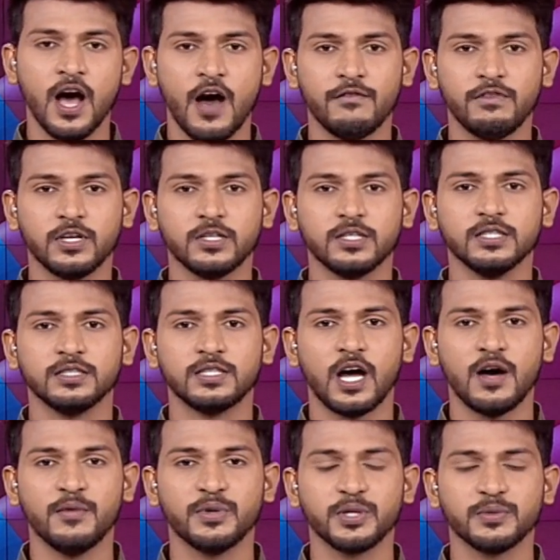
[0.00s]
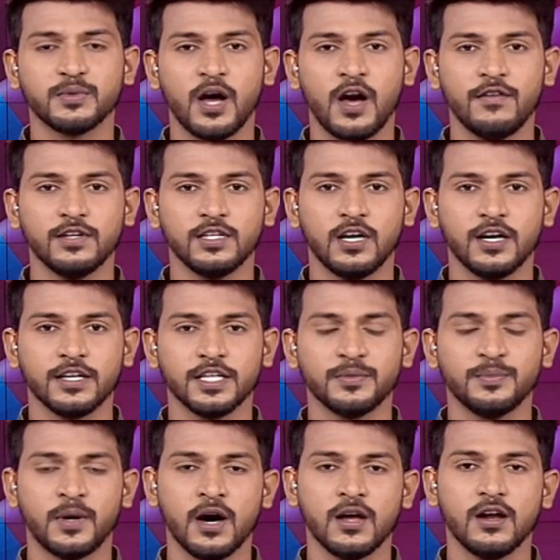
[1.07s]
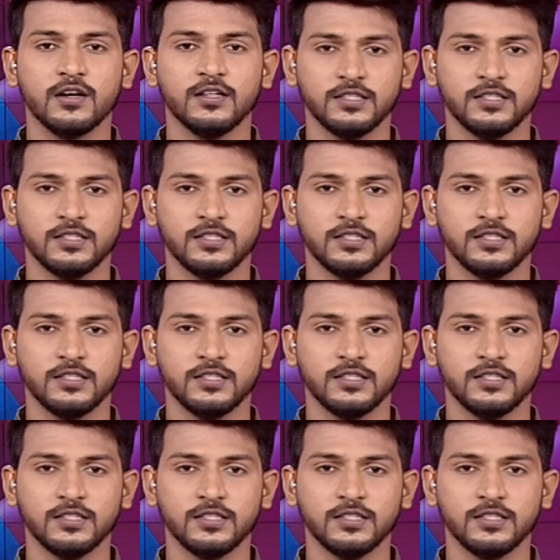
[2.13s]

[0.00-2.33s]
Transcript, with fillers: அவருக்கு தாம்பரம் காவல் ஆணையர் பாராட்டு